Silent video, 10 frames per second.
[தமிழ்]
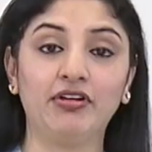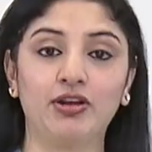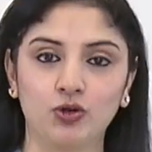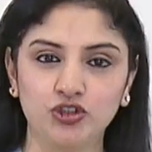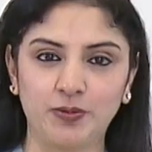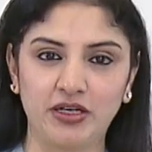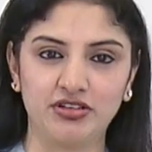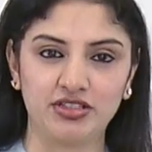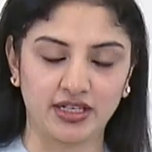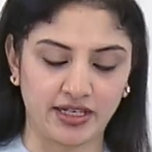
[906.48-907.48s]
மாவு நான் ரோஸ்ட்
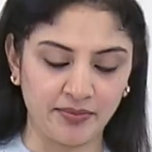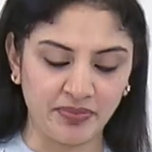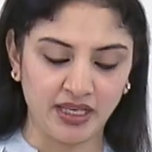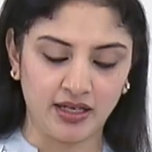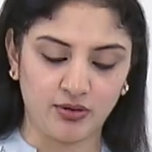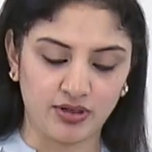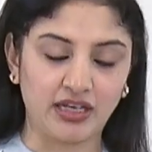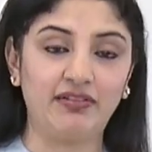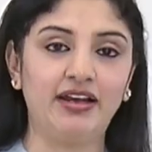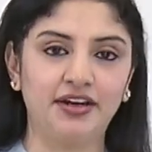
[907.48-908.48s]
பண்ணி வச்சுருக்கேன் ஒரு
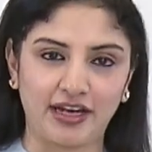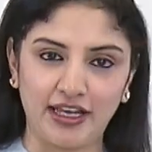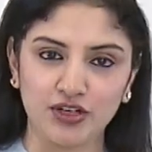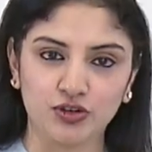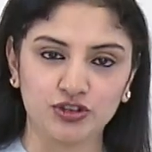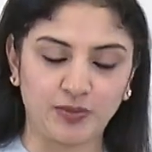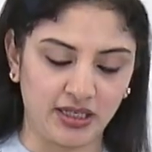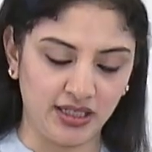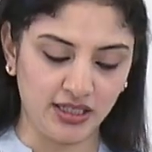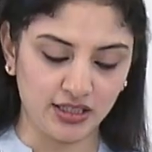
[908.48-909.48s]
தவால ட்ரை ரோஸ்ட்
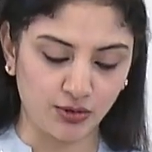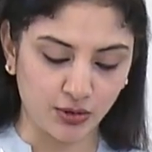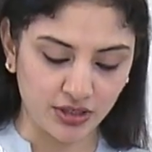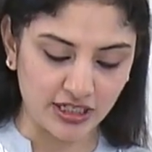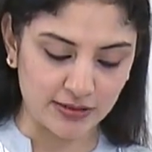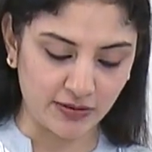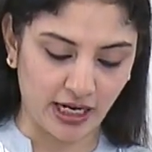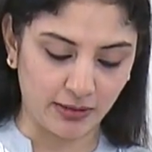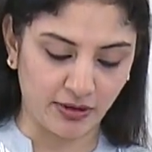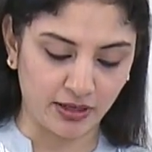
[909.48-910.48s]
பண்ணி இது ஒரு
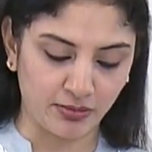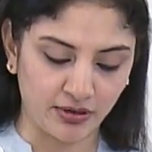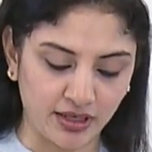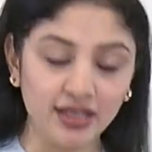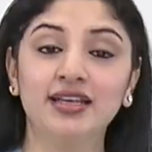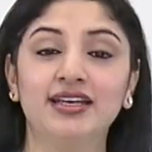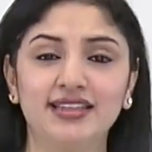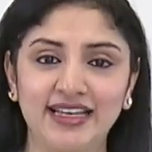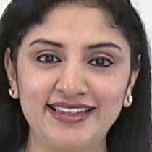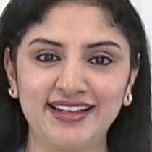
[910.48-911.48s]
டீஸ்பூன் ஆட் பண்ண போகிறேன்
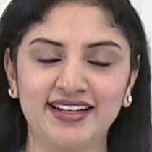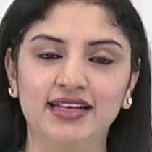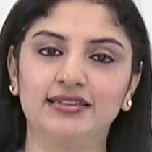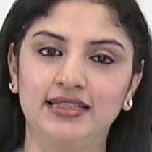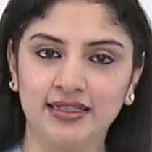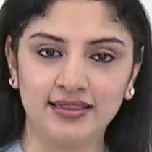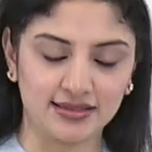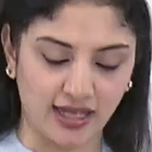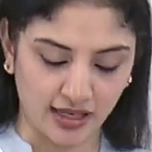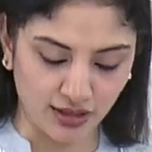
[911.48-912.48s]
இது எதுக்குன்னா அந்த
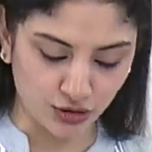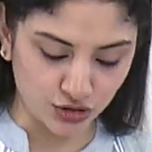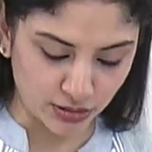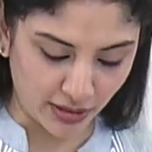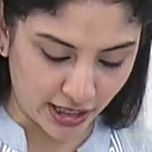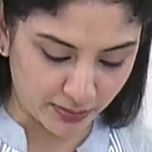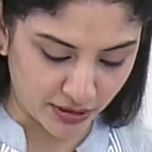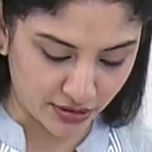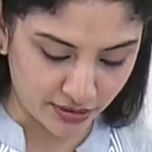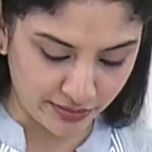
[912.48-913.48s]
திக்னஸ்க்காக கொஞ்சமாக ஆட்
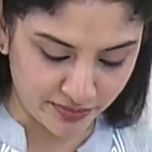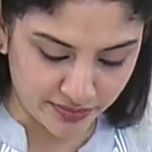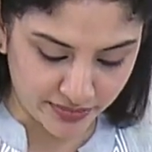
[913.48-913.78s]
பண்ணுறோம்